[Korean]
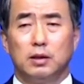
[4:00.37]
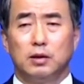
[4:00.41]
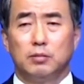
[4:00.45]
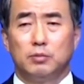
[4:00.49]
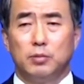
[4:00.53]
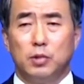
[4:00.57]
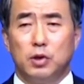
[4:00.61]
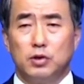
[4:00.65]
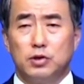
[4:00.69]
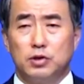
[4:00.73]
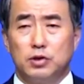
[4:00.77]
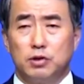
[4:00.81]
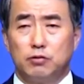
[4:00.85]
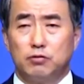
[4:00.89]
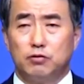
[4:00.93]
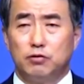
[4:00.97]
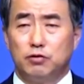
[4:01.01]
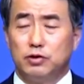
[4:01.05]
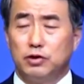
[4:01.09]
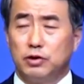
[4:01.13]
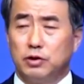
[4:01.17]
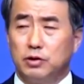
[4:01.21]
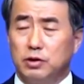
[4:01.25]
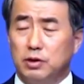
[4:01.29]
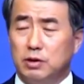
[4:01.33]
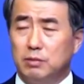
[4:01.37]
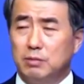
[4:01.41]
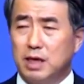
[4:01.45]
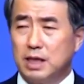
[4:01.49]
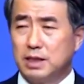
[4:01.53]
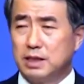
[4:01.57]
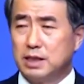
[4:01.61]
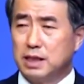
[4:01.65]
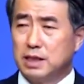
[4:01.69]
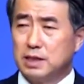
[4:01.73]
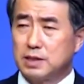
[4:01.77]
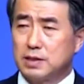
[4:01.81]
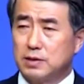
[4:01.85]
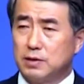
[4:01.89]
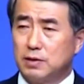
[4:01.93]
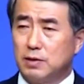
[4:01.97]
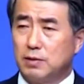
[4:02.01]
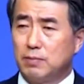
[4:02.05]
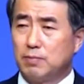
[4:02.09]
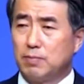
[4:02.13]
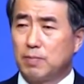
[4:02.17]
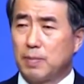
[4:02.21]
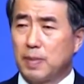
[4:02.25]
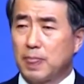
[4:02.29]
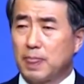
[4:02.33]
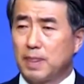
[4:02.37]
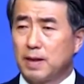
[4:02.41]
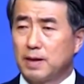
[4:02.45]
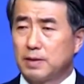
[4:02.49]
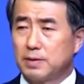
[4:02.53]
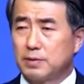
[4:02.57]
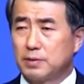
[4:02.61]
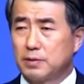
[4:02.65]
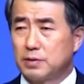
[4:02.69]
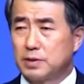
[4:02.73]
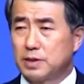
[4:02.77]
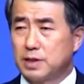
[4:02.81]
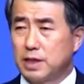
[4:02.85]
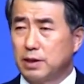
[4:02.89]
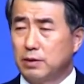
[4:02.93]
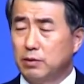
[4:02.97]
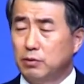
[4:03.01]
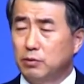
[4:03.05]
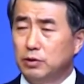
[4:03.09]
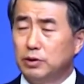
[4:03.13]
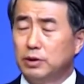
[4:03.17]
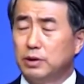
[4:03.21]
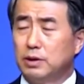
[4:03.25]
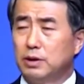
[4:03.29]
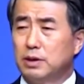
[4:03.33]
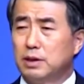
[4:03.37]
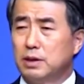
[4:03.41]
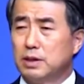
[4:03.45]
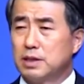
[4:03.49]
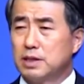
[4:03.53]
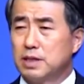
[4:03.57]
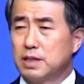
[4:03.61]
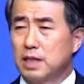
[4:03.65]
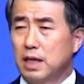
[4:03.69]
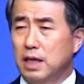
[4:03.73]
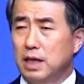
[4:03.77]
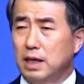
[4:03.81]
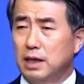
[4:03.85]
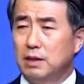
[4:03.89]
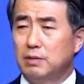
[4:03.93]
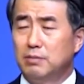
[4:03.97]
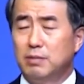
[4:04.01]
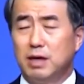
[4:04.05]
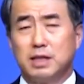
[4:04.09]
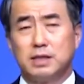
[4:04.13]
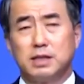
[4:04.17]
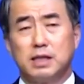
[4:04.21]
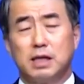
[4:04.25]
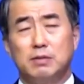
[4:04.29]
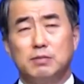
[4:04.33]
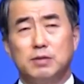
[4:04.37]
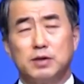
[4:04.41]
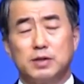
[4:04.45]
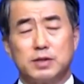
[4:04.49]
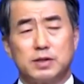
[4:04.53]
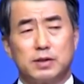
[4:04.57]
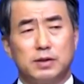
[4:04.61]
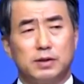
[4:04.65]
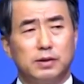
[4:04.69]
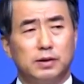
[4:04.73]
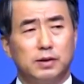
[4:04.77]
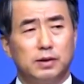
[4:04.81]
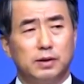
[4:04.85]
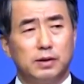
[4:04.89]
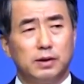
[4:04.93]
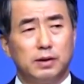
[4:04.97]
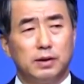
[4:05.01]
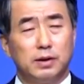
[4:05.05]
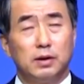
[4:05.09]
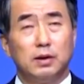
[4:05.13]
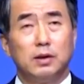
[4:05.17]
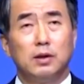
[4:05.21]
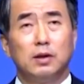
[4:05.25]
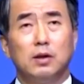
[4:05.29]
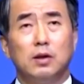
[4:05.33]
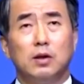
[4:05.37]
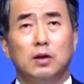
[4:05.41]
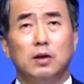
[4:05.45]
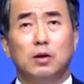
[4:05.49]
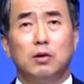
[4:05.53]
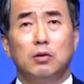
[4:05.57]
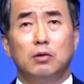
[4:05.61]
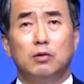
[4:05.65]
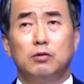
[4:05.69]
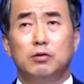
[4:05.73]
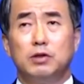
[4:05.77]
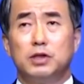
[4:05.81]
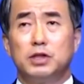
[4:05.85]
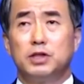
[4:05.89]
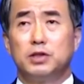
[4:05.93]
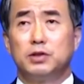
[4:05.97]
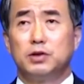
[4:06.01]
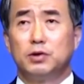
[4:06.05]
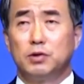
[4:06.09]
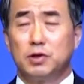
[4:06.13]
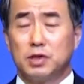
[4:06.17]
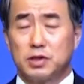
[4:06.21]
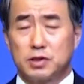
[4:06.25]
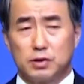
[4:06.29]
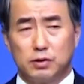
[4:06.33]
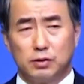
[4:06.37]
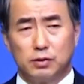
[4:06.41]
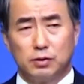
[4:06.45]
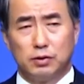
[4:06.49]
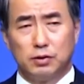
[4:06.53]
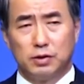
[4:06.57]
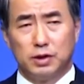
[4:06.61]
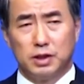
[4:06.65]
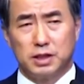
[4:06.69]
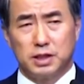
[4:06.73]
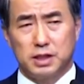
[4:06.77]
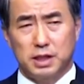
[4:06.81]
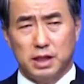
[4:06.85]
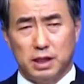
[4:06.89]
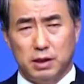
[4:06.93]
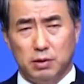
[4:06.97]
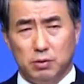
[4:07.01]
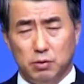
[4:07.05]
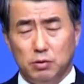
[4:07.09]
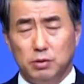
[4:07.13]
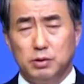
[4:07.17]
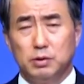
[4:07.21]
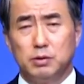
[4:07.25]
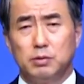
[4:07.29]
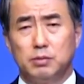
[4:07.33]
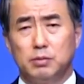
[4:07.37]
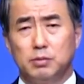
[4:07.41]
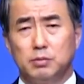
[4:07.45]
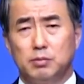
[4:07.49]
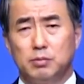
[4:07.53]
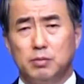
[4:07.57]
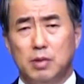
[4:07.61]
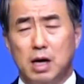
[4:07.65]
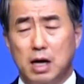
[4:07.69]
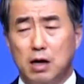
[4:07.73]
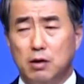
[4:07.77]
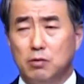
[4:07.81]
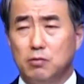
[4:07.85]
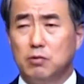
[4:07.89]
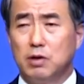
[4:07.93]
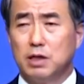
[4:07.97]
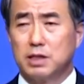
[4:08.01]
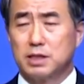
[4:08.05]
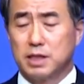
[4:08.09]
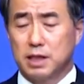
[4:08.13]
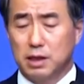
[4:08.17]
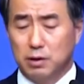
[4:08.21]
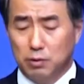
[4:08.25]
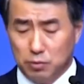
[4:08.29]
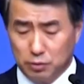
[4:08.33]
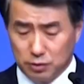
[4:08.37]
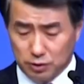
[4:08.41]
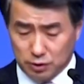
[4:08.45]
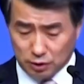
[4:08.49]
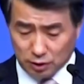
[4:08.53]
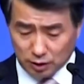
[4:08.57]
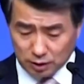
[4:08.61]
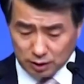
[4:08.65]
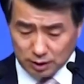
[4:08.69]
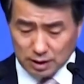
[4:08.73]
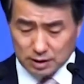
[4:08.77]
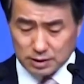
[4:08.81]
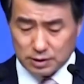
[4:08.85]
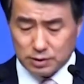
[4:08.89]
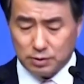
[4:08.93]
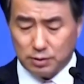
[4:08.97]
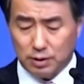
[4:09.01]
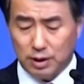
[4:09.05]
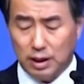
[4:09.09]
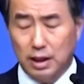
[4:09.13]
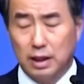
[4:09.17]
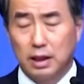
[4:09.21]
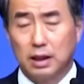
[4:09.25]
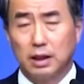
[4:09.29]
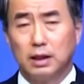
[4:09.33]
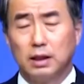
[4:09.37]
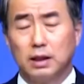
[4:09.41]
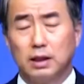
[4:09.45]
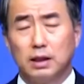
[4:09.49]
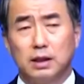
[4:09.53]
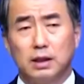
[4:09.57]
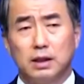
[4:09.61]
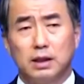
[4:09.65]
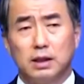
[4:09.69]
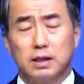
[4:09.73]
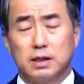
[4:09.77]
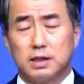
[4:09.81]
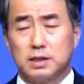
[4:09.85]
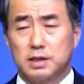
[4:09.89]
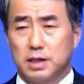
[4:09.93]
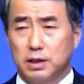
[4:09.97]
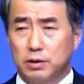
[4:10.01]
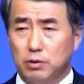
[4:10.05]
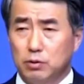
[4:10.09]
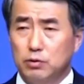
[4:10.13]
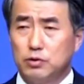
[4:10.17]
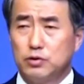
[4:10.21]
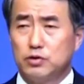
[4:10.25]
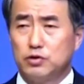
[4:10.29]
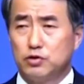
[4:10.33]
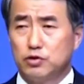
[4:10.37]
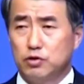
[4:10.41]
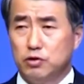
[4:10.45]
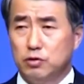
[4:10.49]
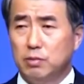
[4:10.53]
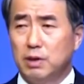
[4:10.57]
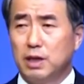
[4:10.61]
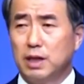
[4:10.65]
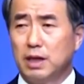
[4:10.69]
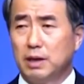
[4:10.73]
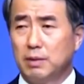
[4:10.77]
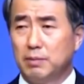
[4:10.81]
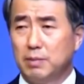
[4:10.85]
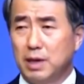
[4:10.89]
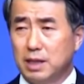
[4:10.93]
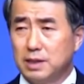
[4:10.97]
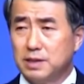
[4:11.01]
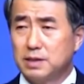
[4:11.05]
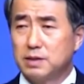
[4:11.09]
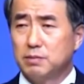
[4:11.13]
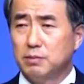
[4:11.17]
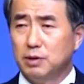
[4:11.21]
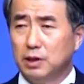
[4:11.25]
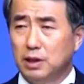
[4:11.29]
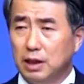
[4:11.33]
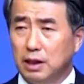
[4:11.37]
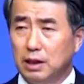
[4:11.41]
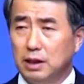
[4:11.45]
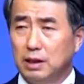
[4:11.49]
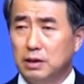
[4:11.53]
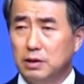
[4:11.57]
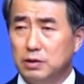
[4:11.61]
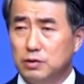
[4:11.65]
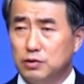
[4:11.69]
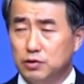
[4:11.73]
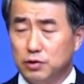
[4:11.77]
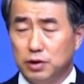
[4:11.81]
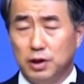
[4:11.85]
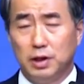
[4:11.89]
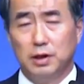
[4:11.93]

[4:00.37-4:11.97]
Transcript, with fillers: 명절 구정을 맞이해서 또 새로운 새해를 맞이하면서 오늘 우리 신년교 성도들이 새로운 마음과 새로운 결단 속에 새로운 출발의 말씀이 되기를 주의